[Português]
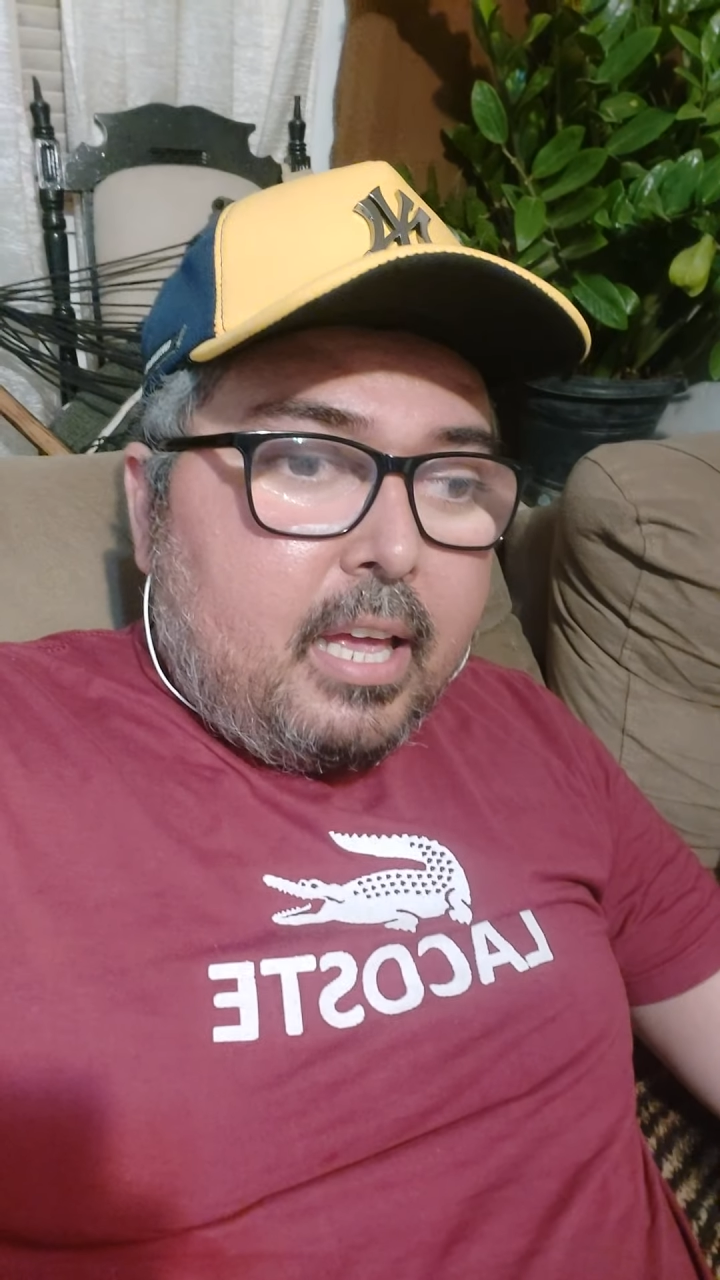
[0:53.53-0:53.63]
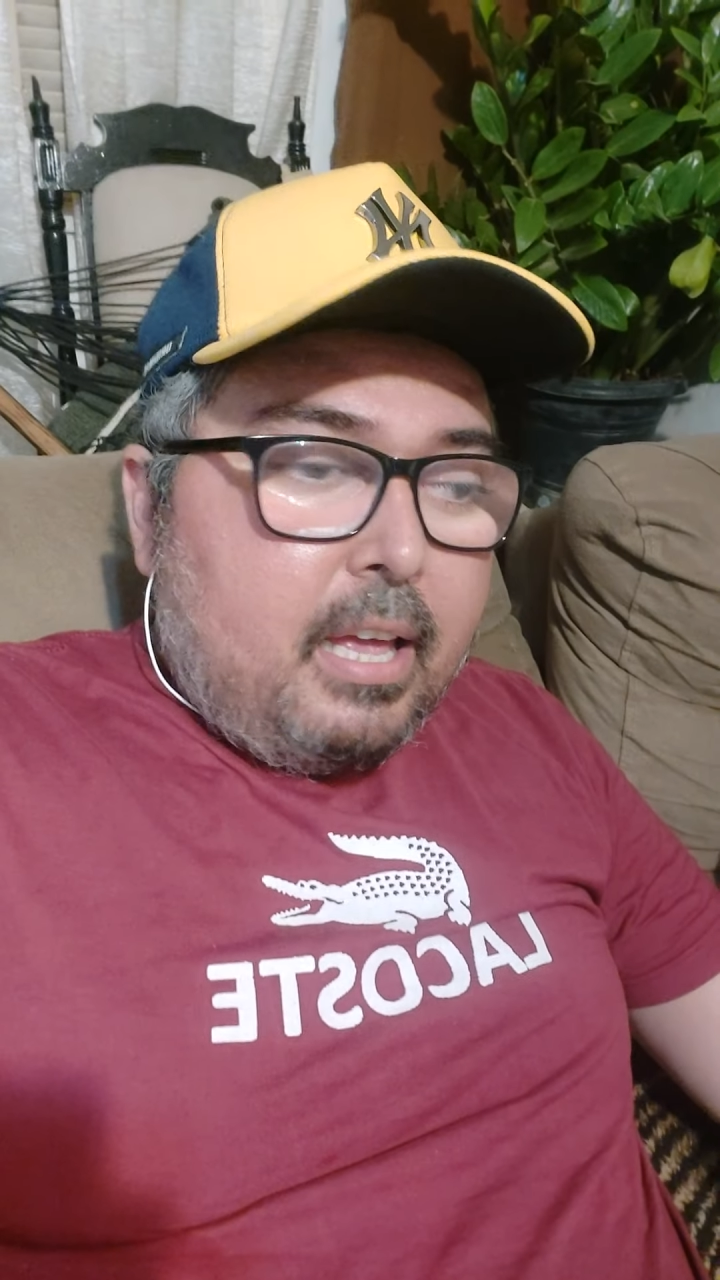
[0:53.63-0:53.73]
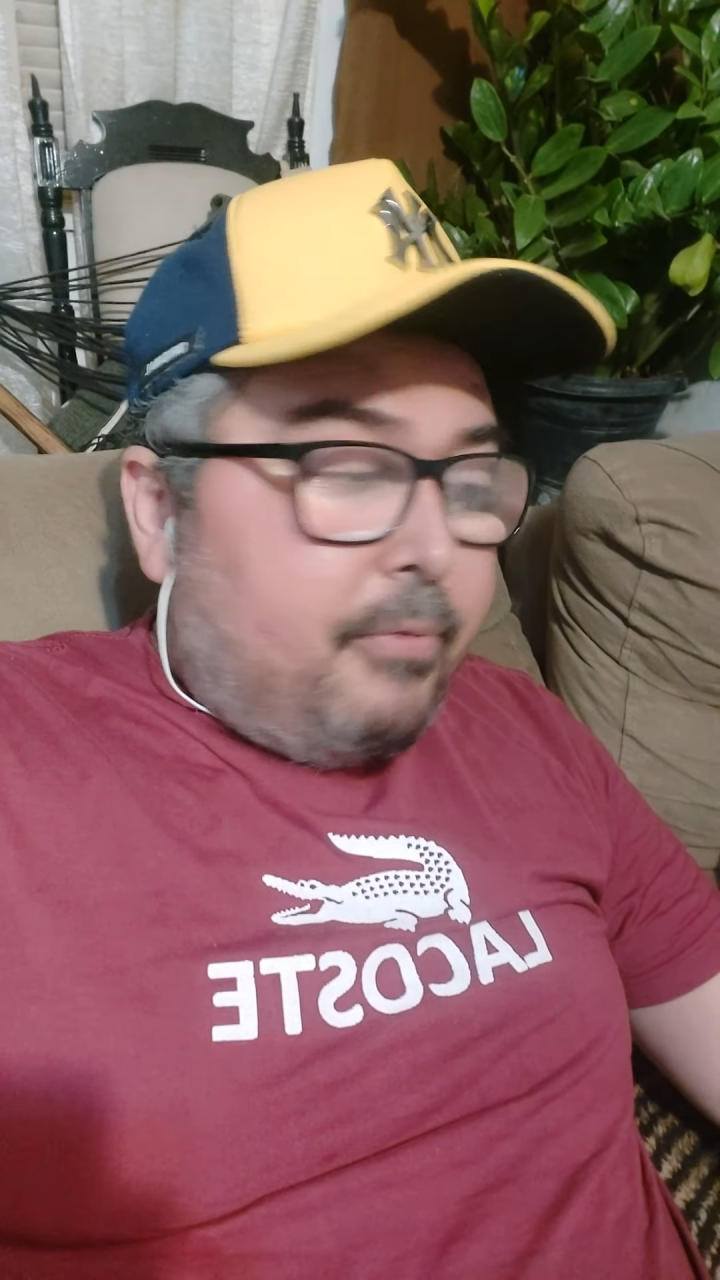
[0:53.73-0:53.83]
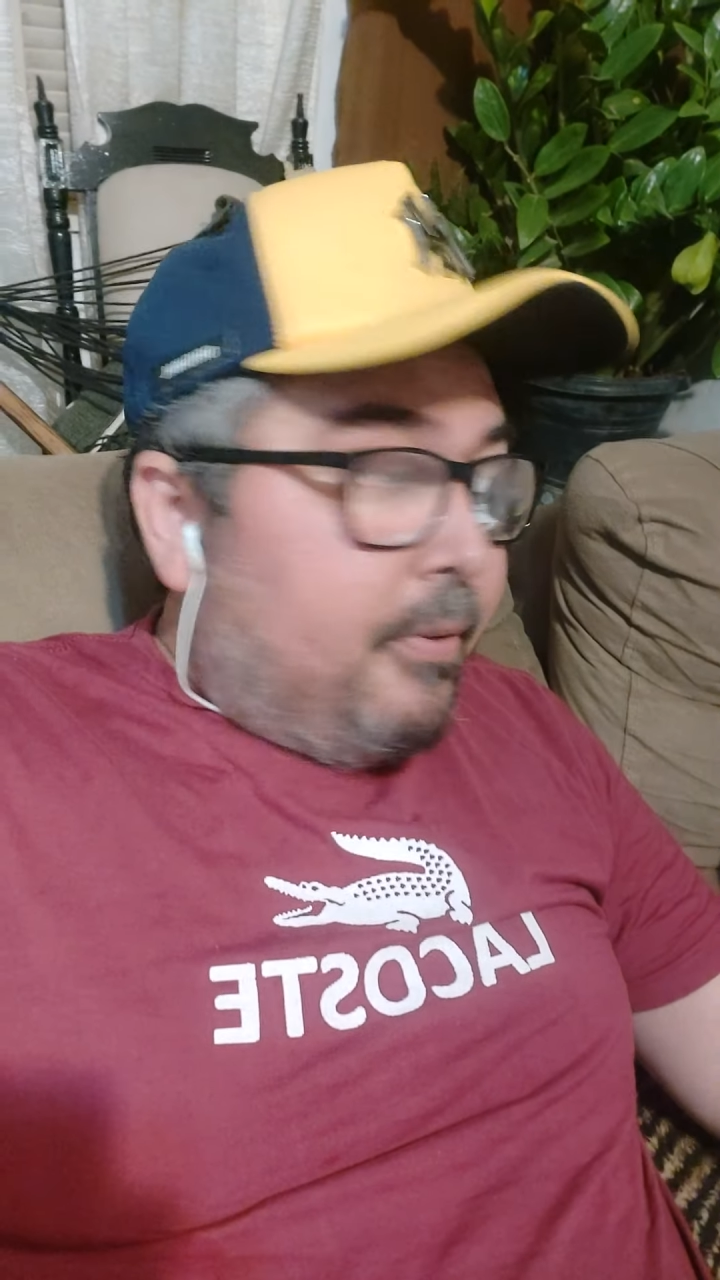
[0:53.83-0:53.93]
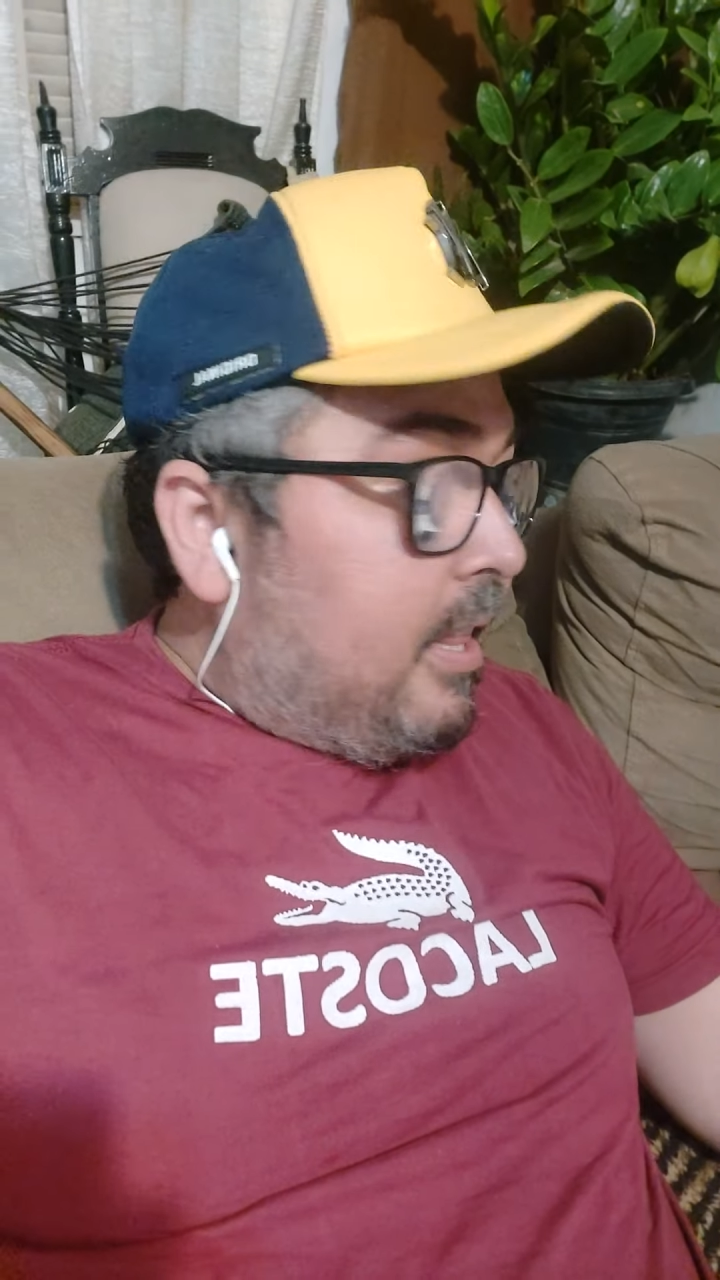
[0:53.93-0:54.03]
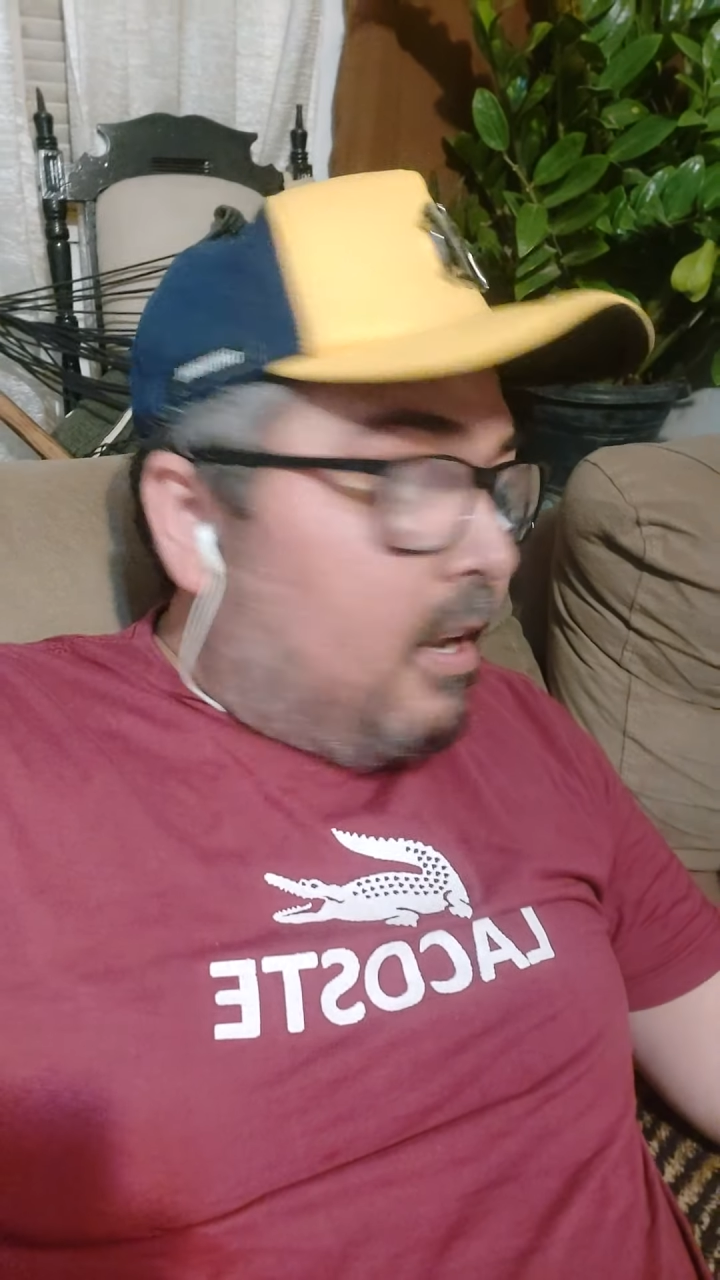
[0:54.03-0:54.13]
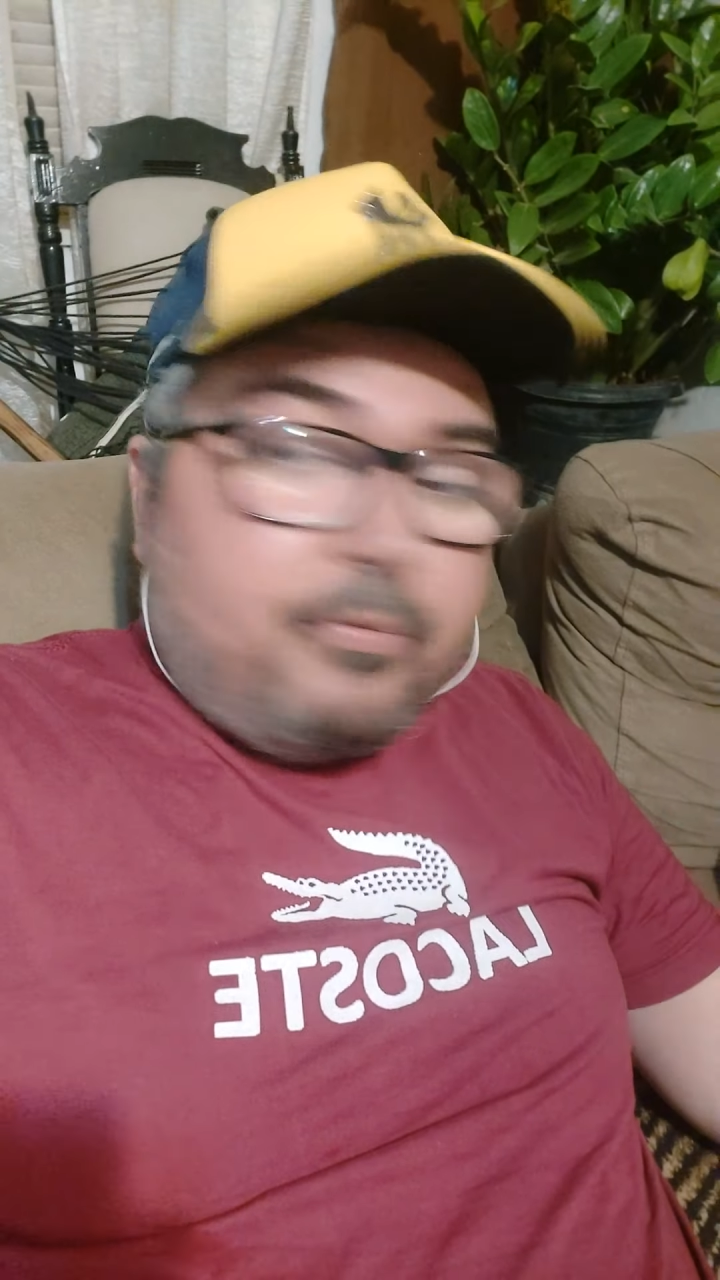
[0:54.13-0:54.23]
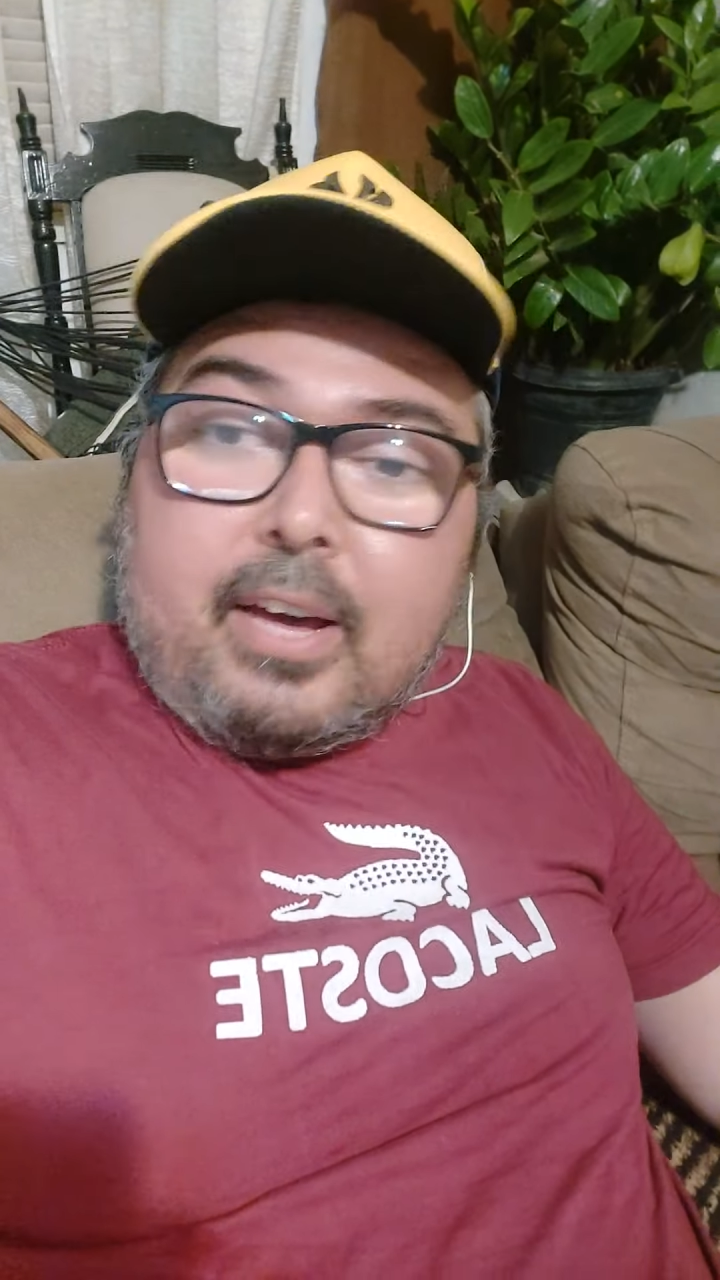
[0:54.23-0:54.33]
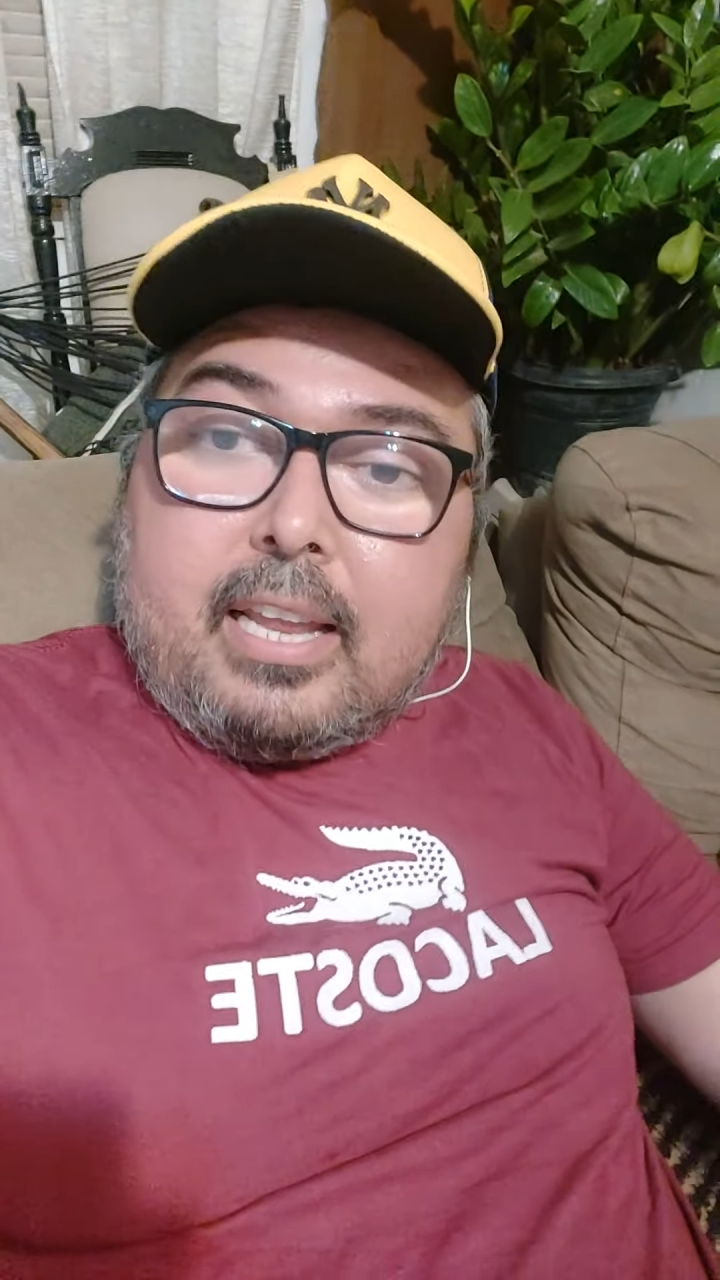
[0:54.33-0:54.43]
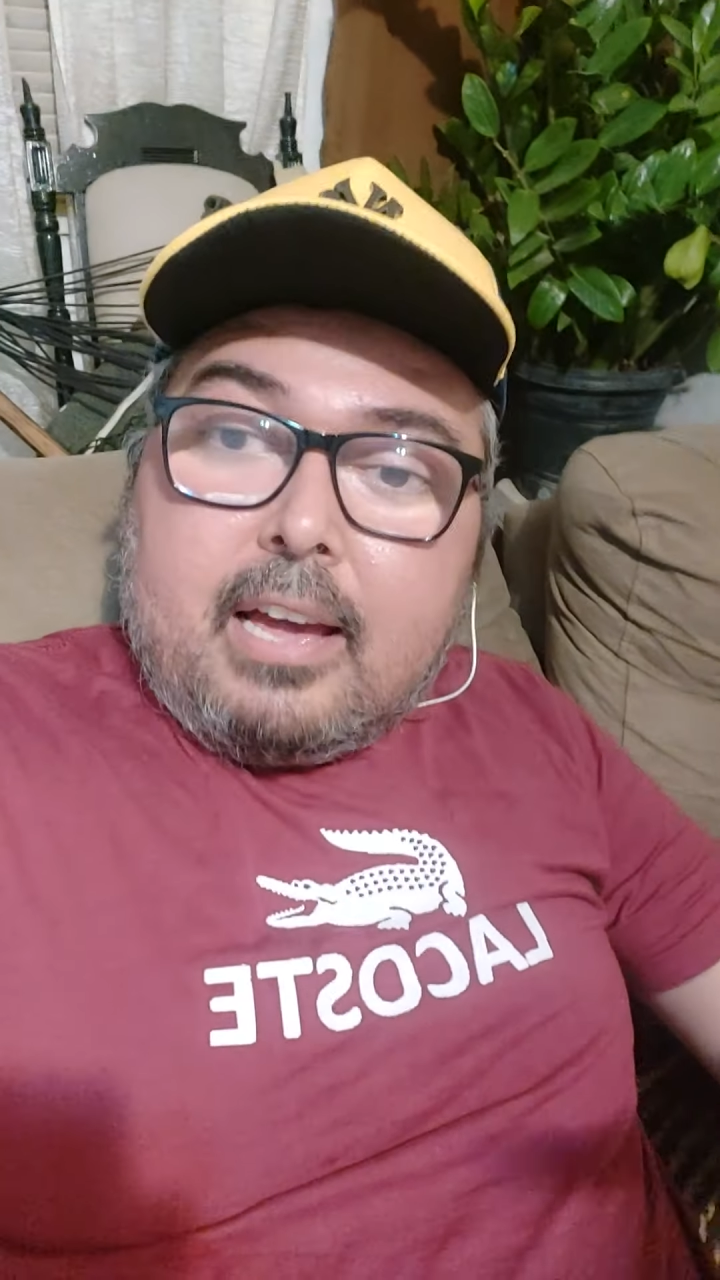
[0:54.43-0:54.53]
É, é federal,
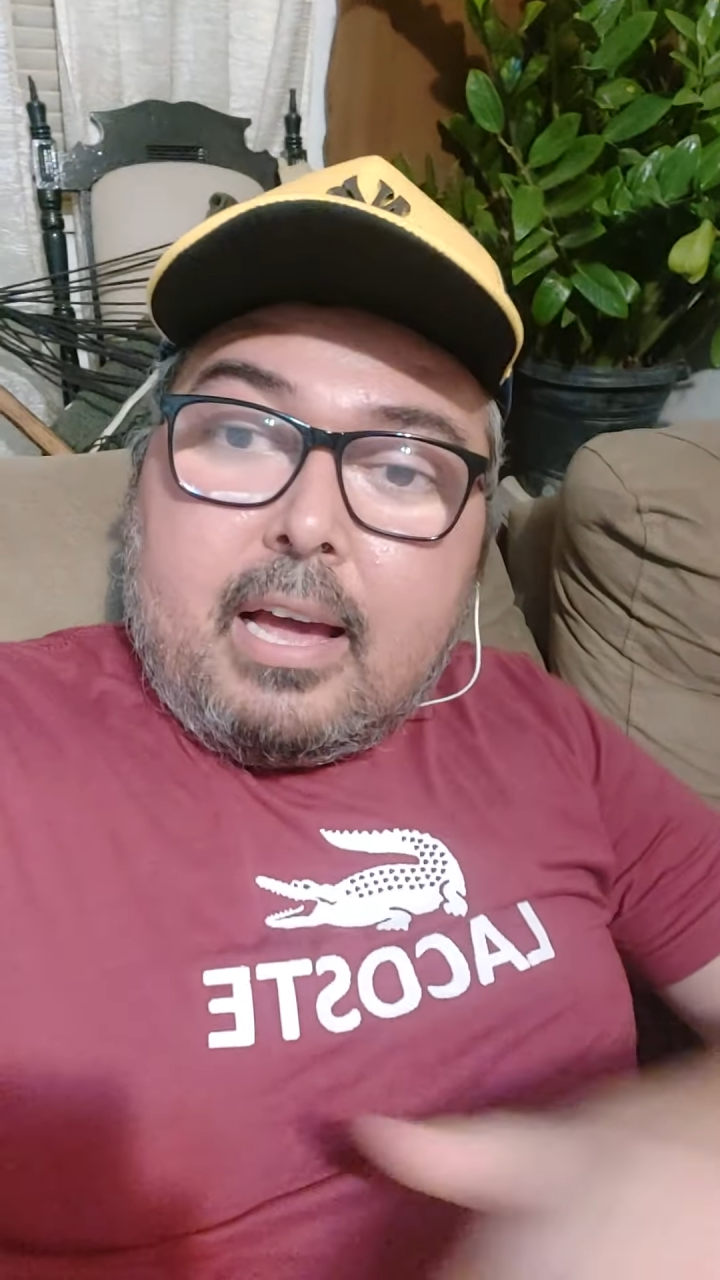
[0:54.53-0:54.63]
falei,